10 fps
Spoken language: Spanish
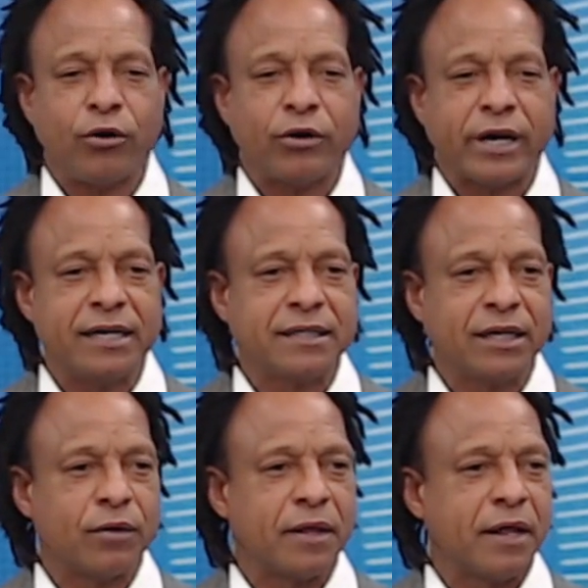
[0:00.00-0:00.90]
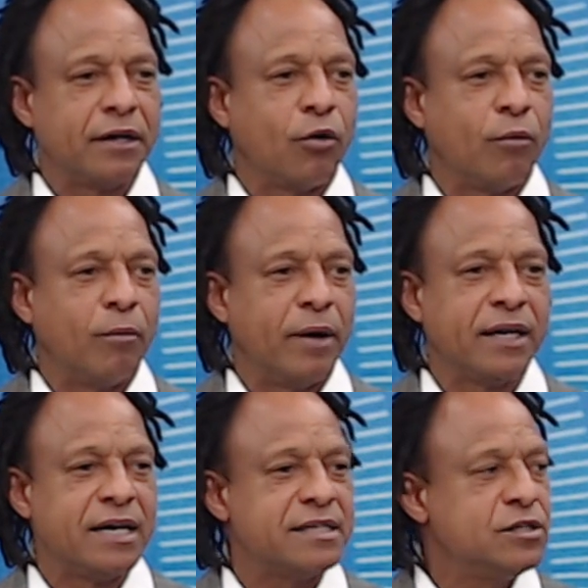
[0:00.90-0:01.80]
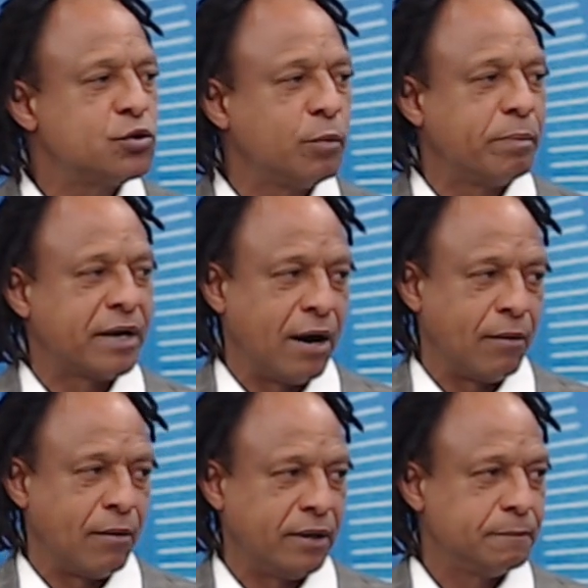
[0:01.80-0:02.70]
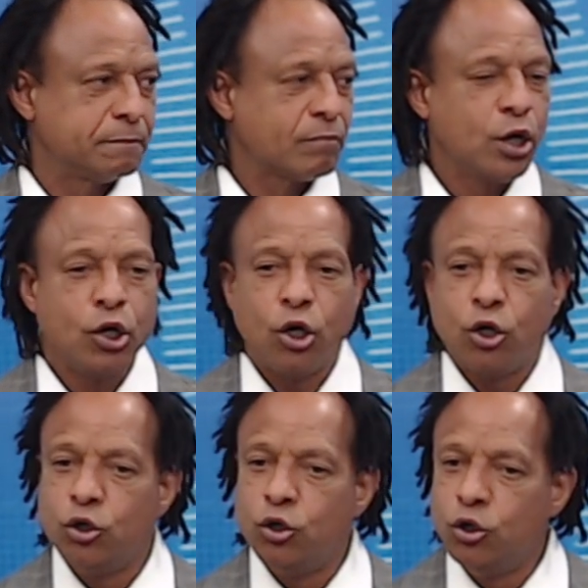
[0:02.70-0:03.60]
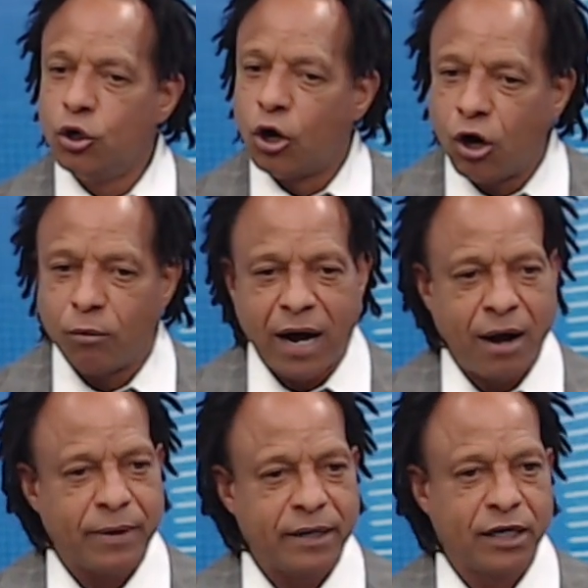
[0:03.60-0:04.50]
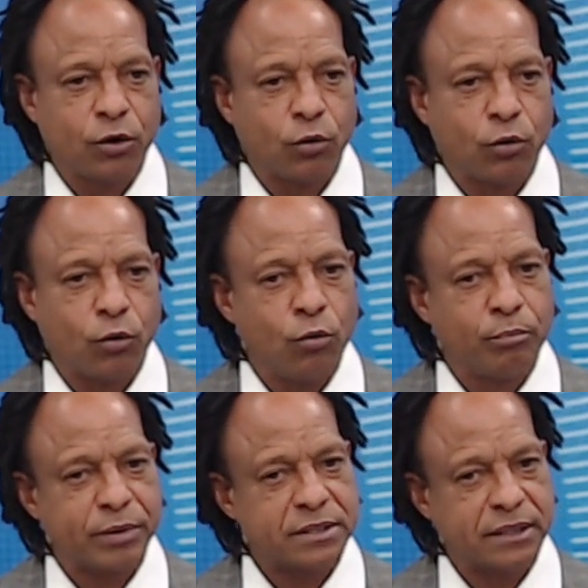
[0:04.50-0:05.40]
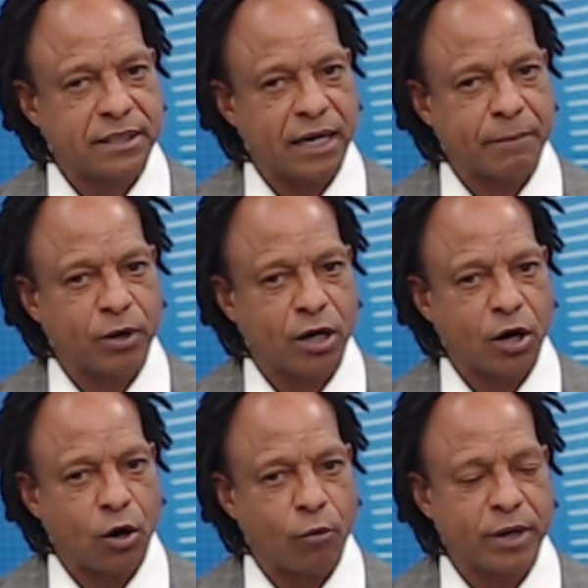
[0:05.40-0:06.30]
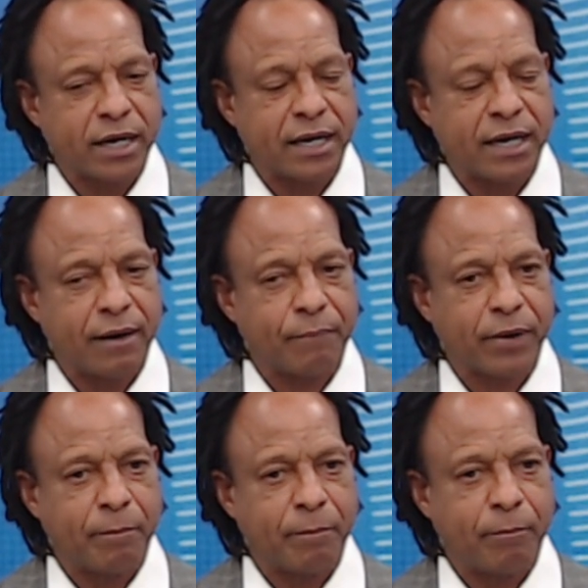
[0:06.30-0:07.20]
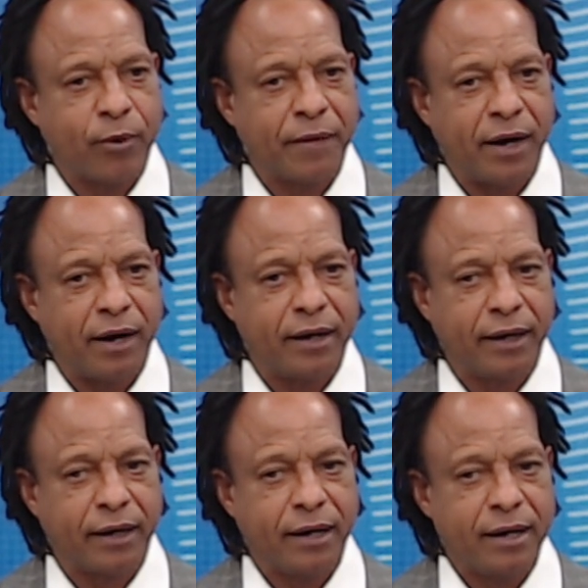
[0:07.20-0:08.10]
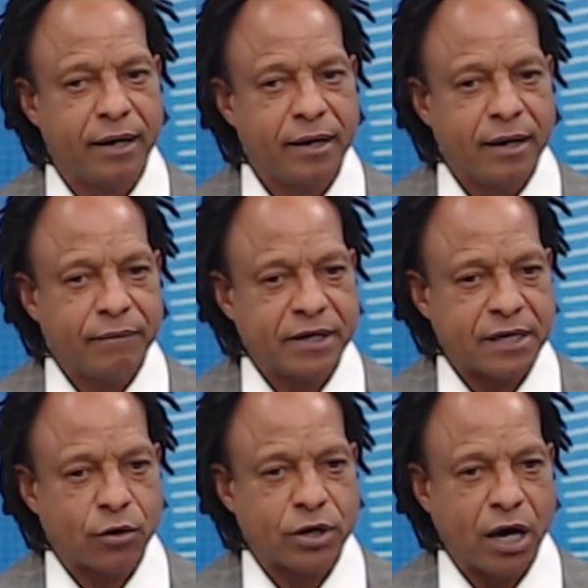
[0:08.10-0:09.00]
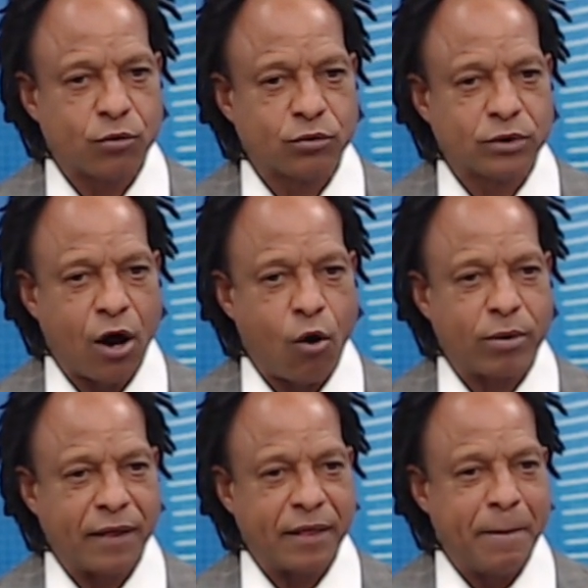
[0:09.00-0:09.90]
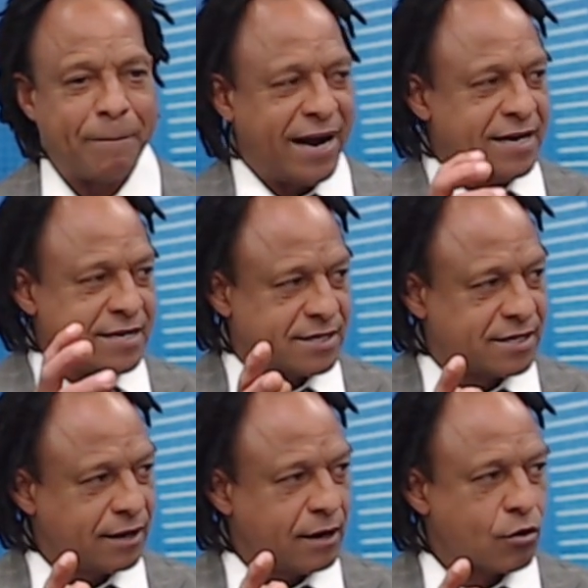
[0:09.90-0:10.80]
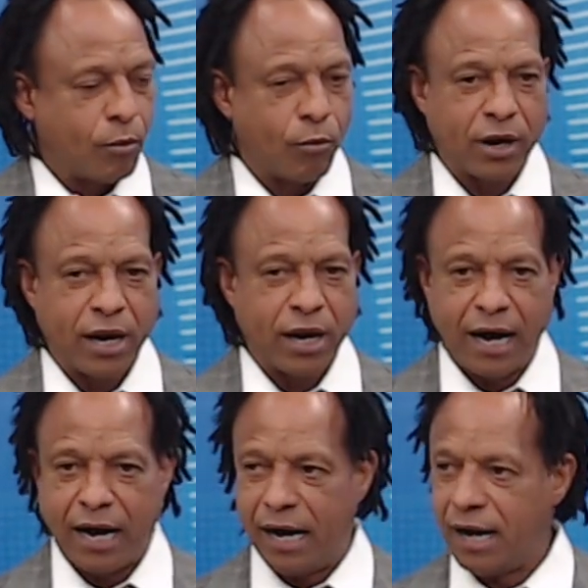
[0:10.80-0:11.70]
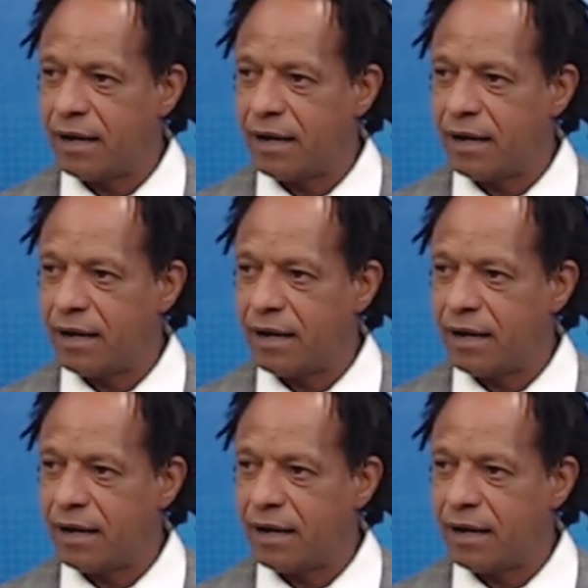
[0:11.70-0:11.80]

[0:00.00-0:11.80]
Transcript: el estilo de Danilo Medina es insuperable no va a venir un presidente de la República Dominicana que pueda eh, desarrollar una obra de país como la ha